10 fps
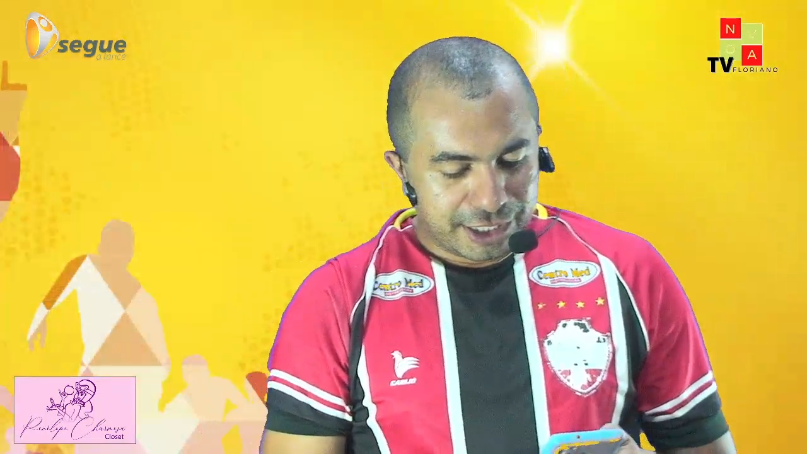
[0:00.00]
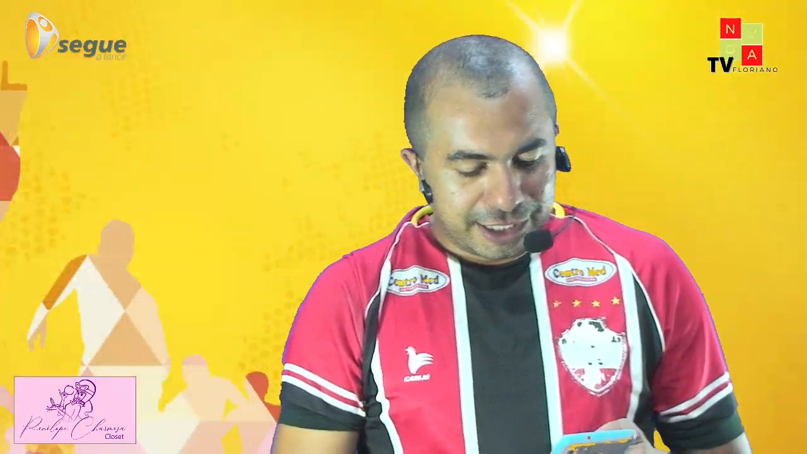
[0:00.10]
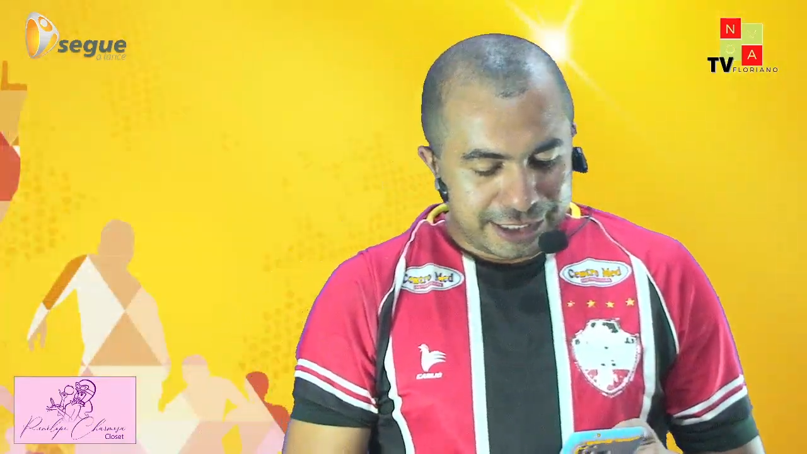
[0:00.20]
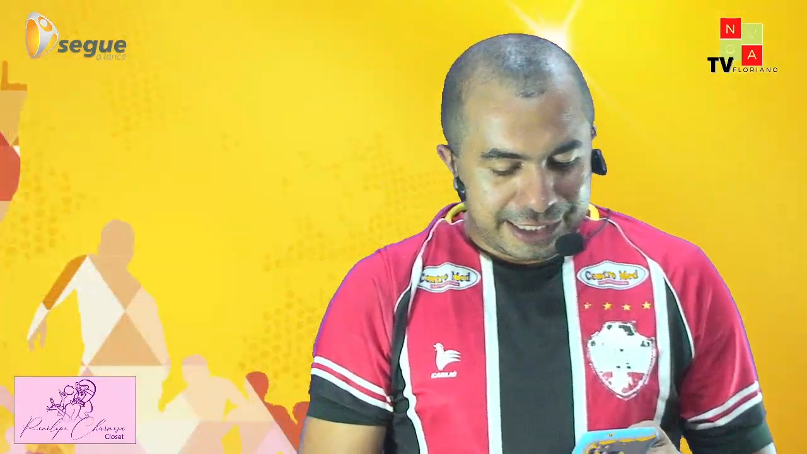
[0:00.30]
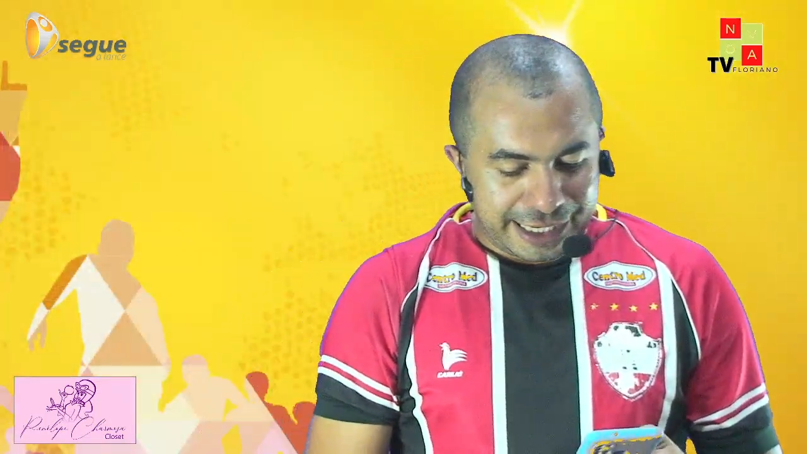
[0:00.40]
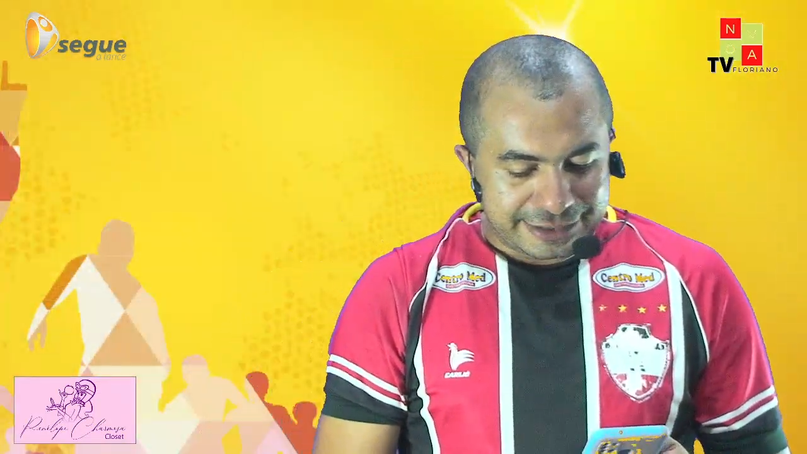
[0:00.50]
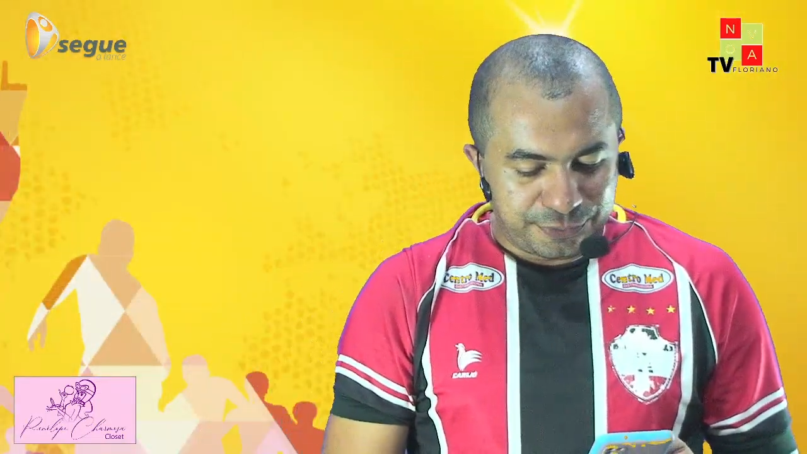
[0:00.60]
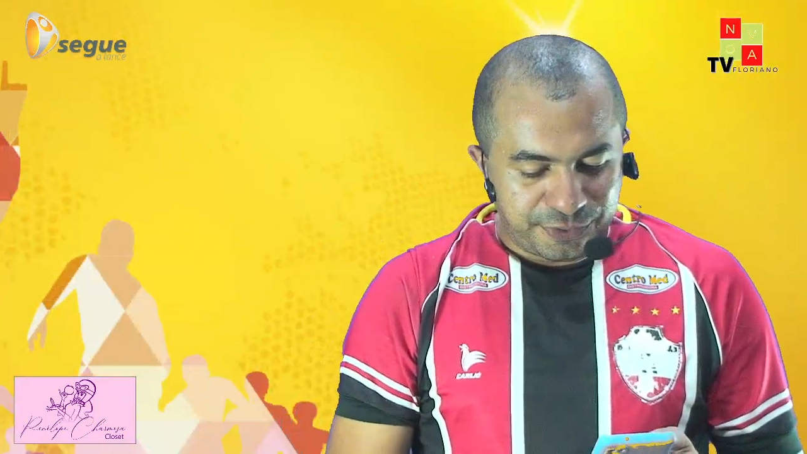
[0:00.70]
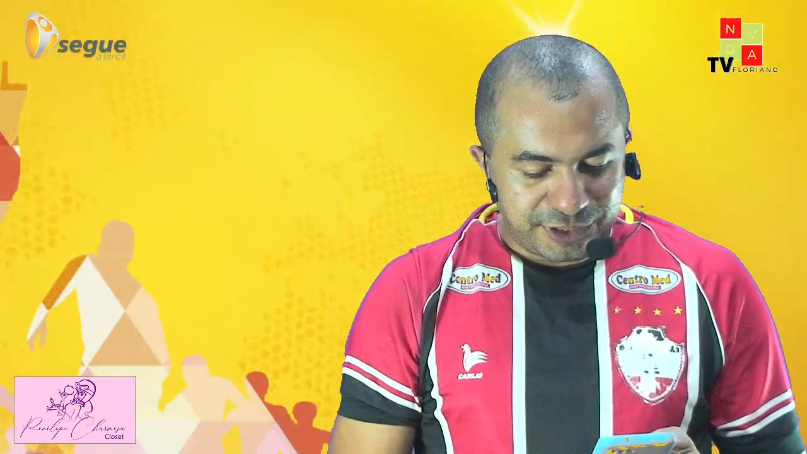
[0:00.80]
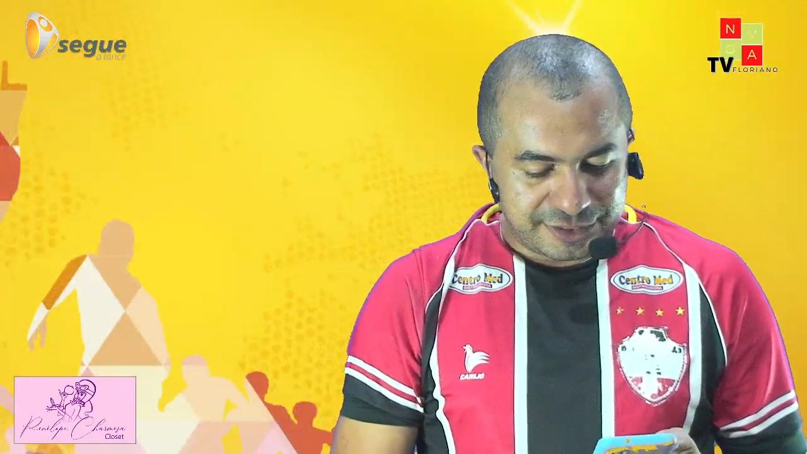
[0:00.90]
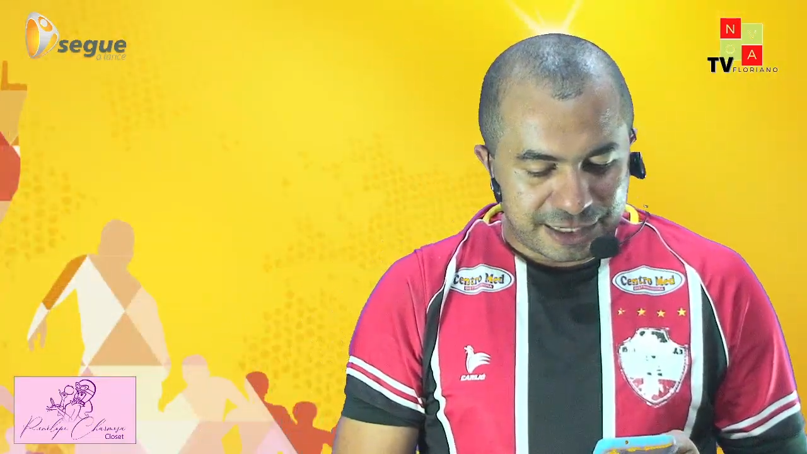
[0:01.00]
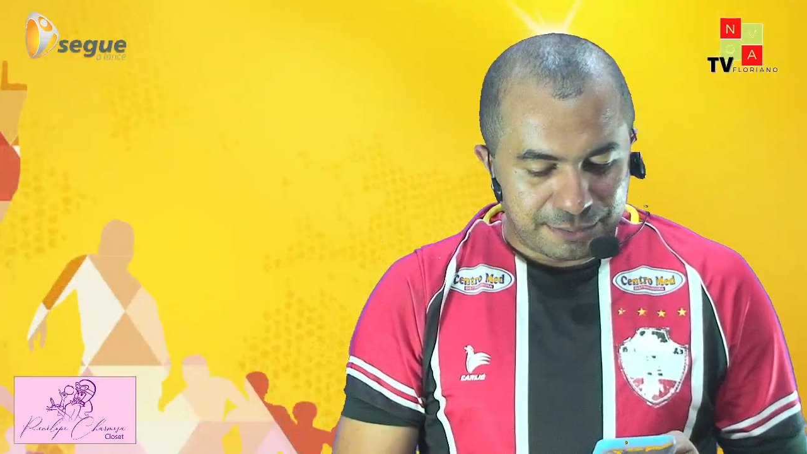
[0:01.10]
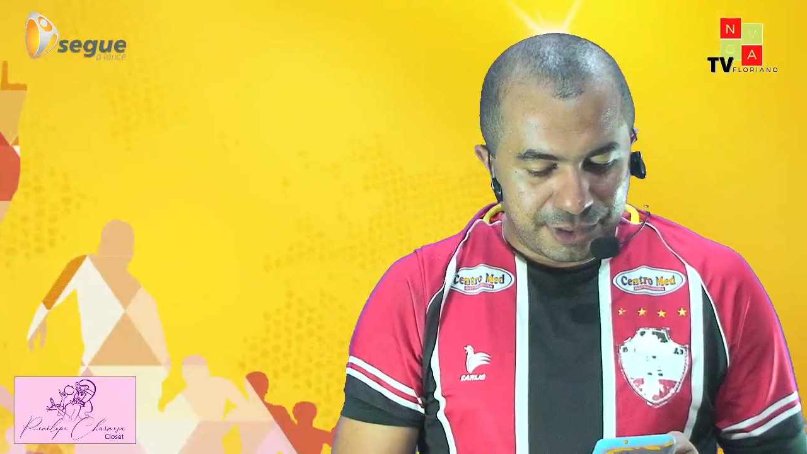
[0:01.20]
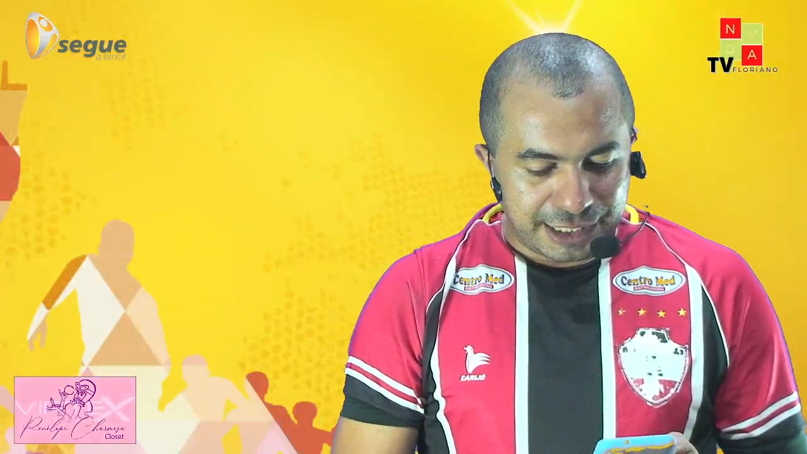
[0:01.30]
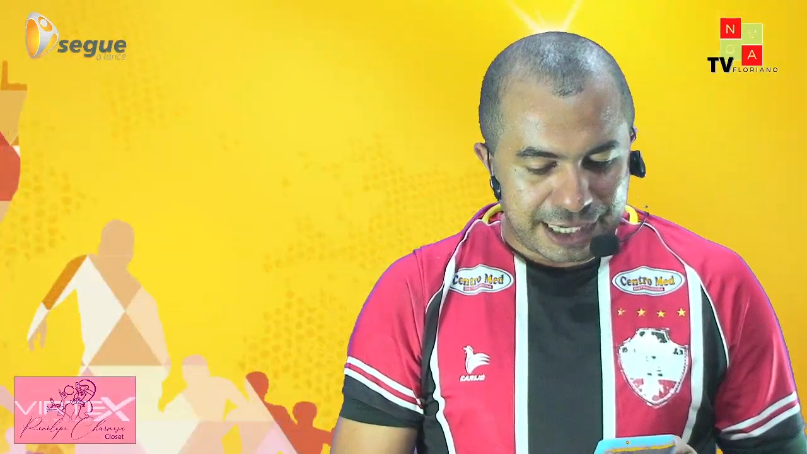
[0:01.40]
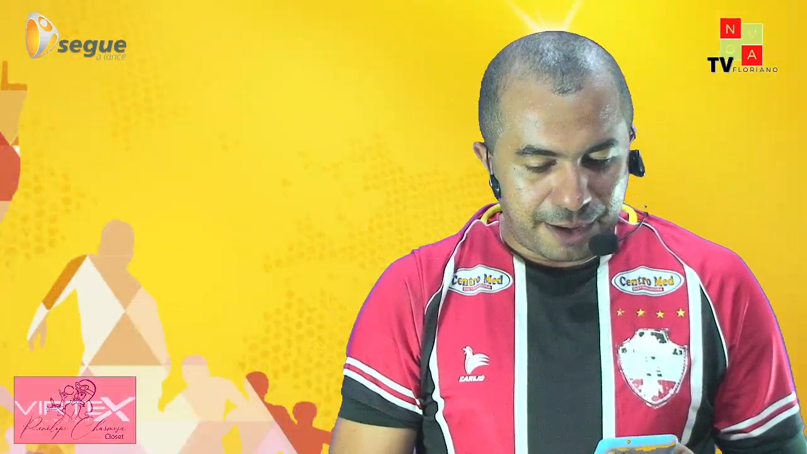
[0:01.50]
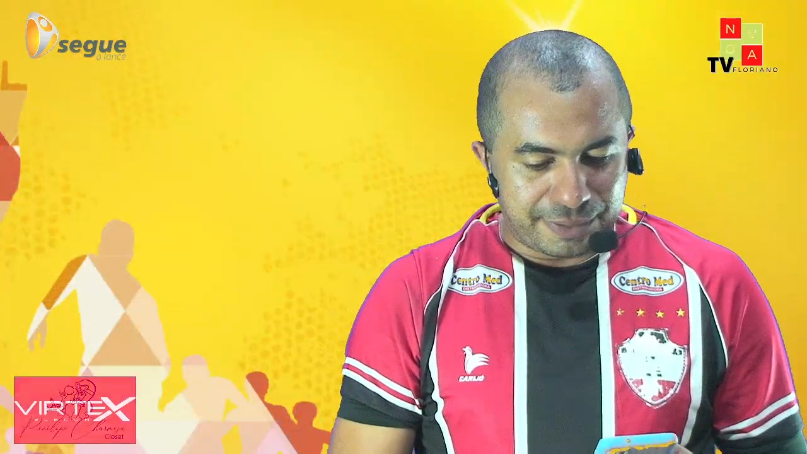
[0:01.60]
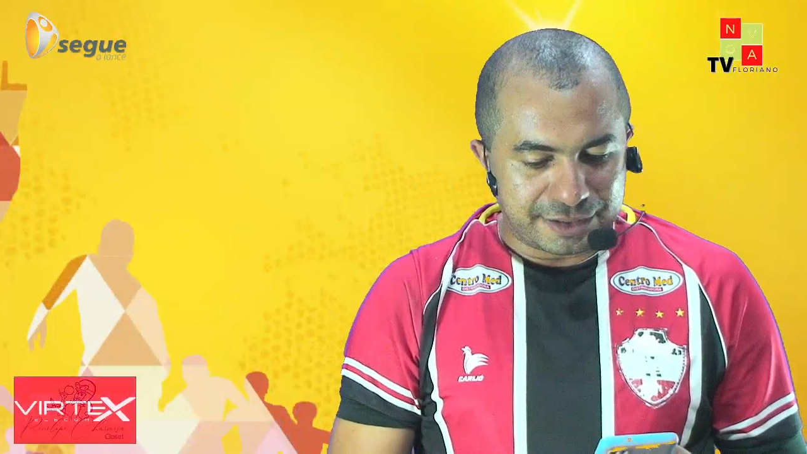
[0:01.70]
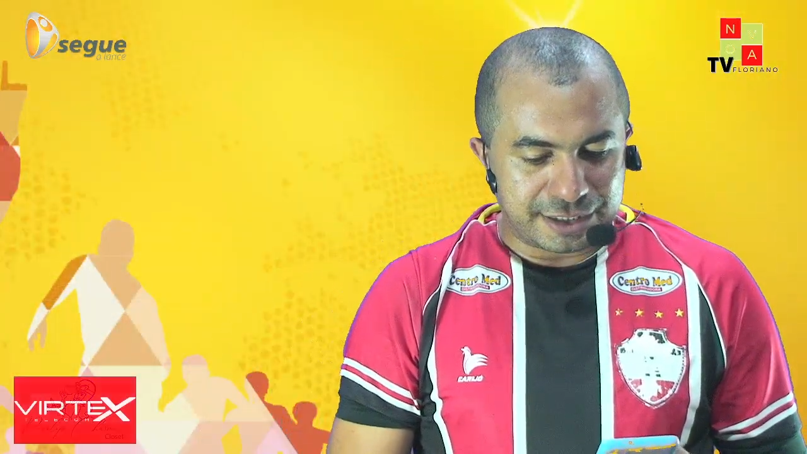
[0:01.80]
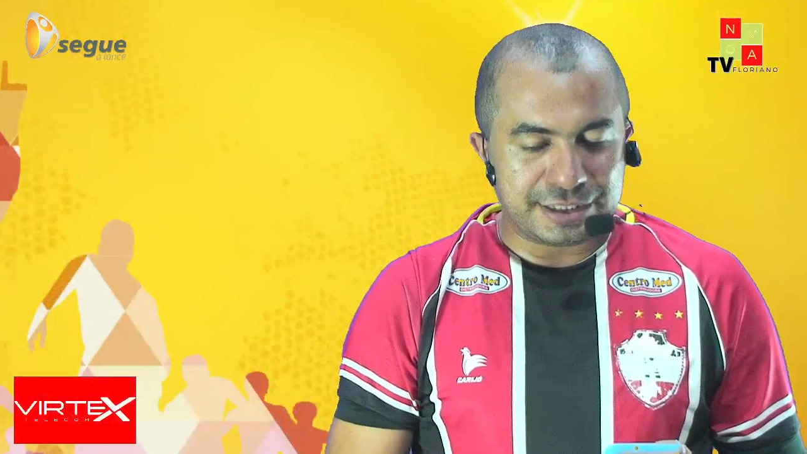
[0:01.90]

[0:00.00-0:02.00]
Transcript: Nesse fim de semana, rapaziada,